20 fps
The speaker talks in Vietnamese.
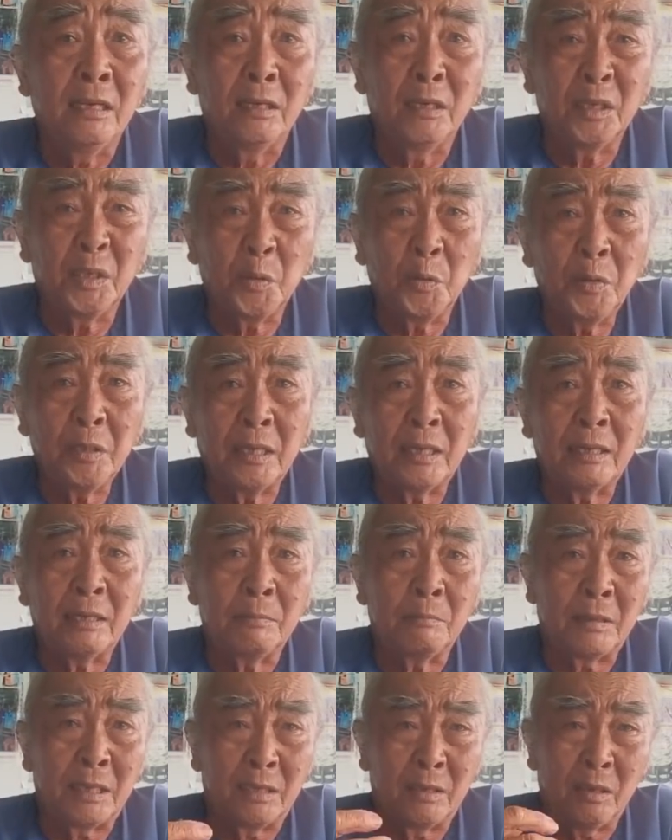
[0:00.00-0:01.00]
nó suối à
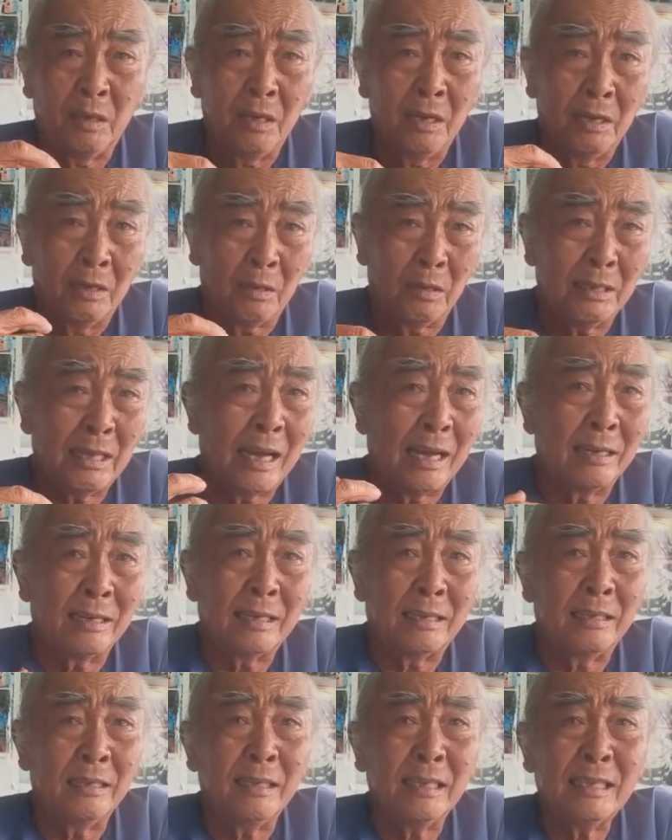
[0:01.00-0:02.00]
mình có thân
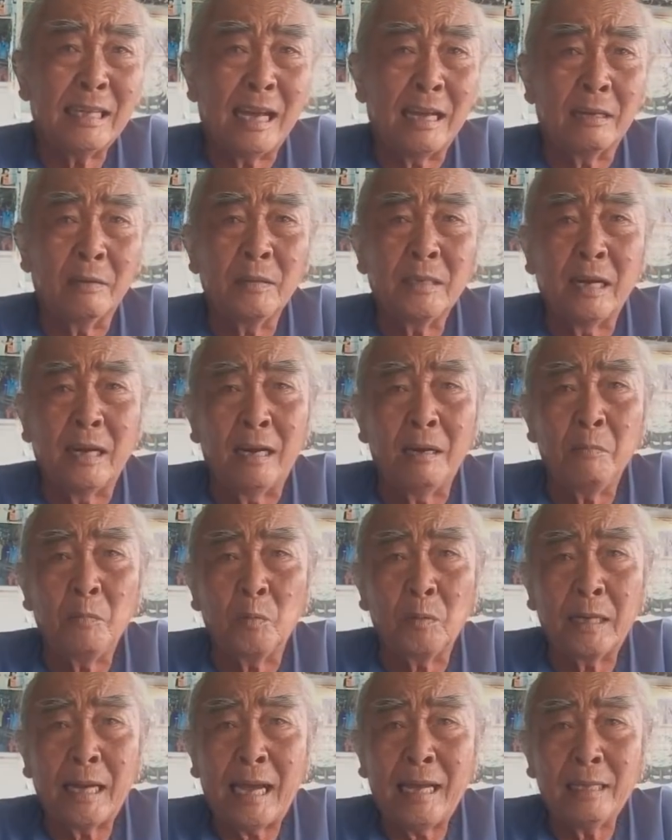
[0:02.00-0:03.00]
này chứ cái thân nó dở
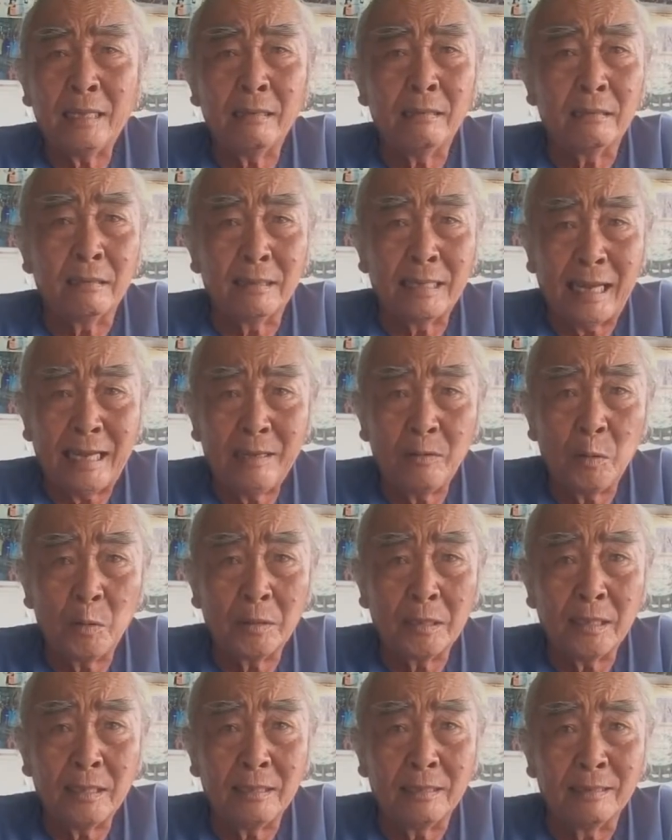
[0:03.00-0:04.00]
một cái chưa từng thấy
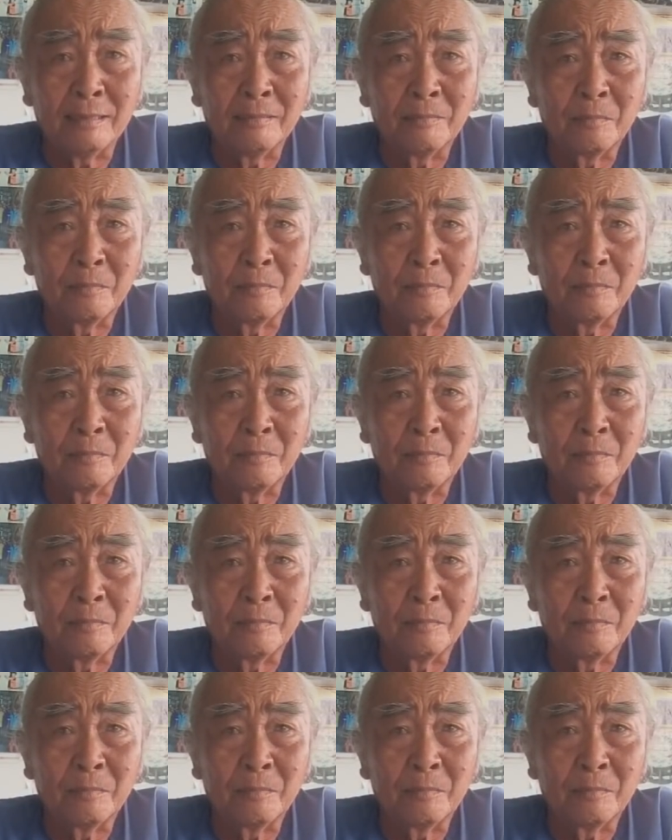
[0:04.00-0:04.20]
luôn đi yeah.